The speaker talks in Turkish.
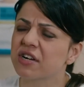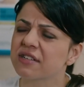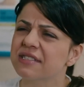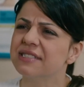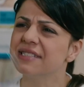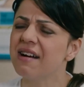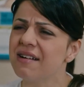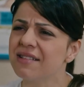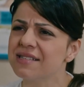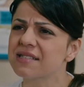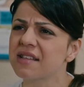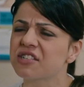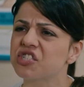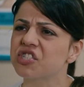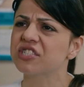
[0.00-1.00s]
bacaklı, yağlı
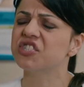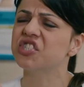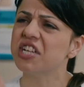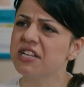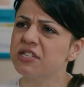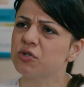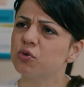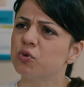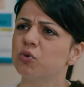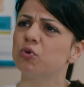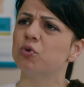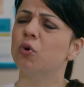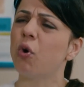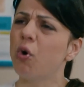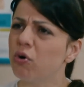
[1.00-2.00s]
saçlı, çenesi
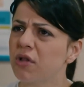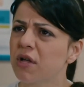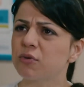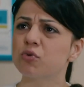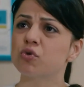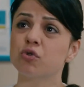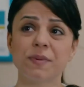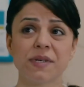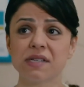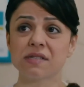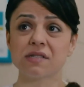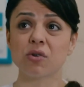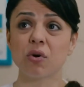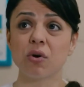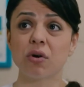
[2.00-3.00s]
tüylü, oğlan yüzlü bir
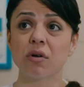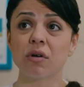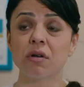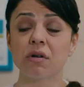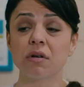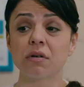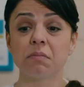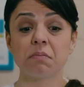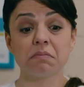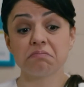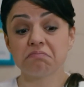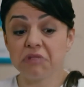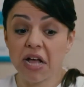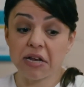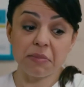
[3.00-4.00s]
kızdı o.
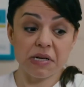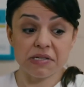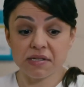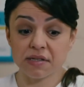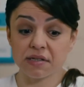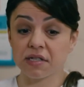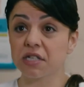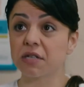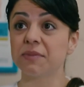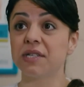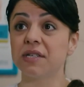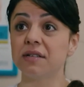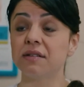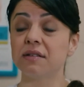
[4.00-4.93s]
Yani bahsettiğin gibi